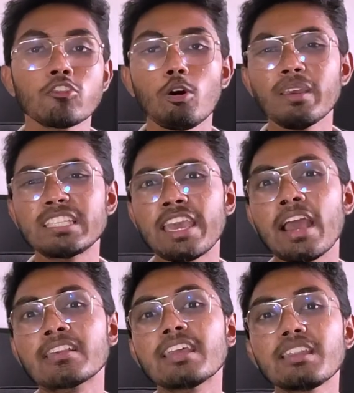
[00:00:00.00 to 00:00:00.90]
তবে
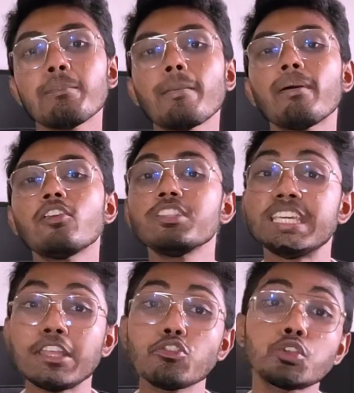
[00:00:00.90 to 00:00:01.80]
সেক্ষেত্রে এটা ব্যাপার নয়
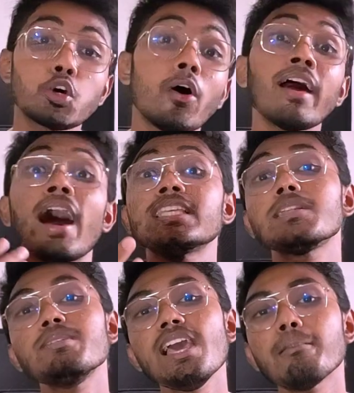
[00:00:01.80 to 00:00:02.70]
যেহেতু ছয়
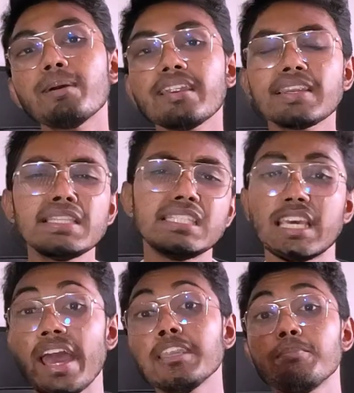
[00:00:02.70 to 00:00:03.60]
হাজার মিলি একটি
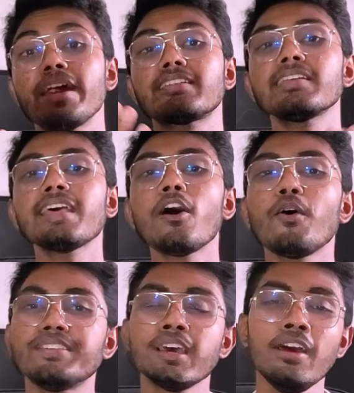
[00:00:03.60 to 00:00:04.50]
জায়েন্ট ব্যাটারি দেওয়া
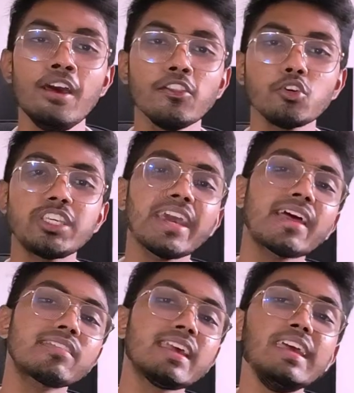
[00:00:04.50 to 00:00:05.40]
হয়েছে তো
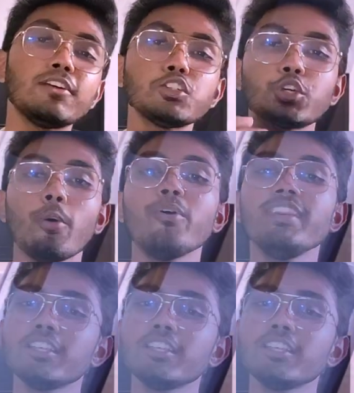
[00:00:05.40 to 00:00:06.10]
সেক্ষেত্রে একটু সময়